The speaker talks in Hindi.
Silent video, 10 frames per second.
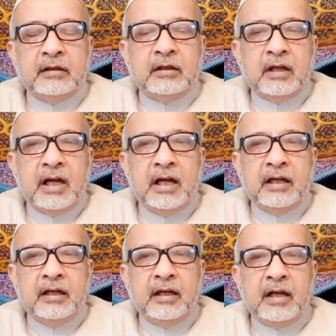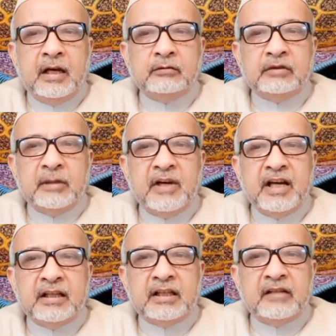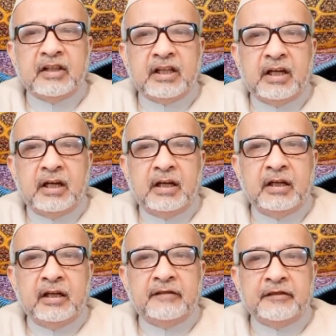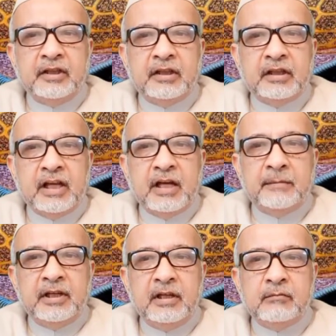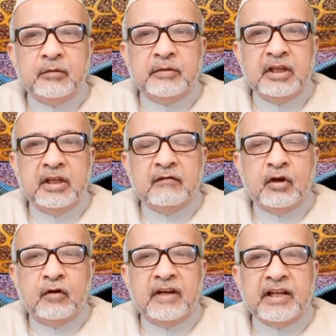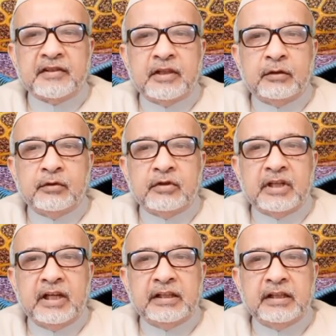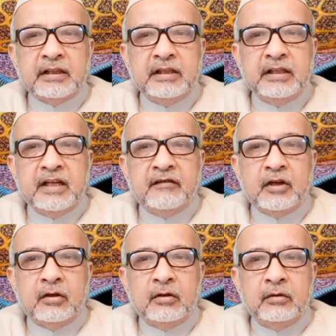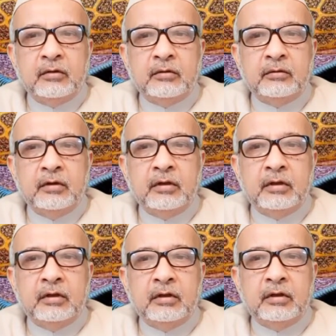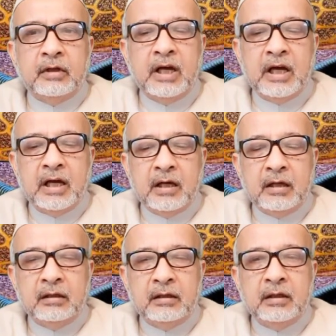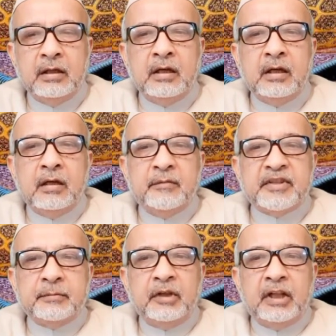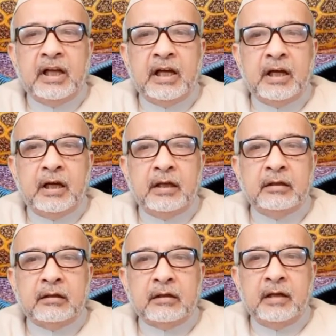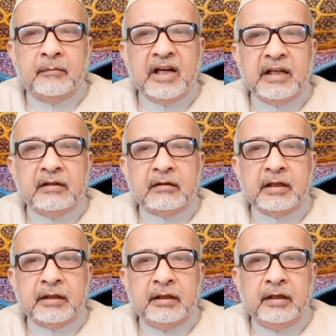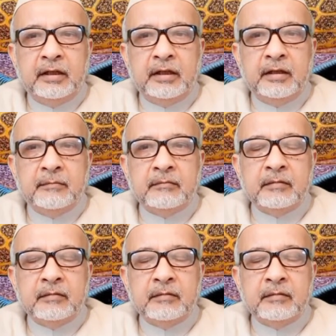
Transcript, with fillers: قال الله تبارك وتعالى في كتابه المبين وهو أصدق الصادقين وقوله الحق بسم الله الرحمن الرحيم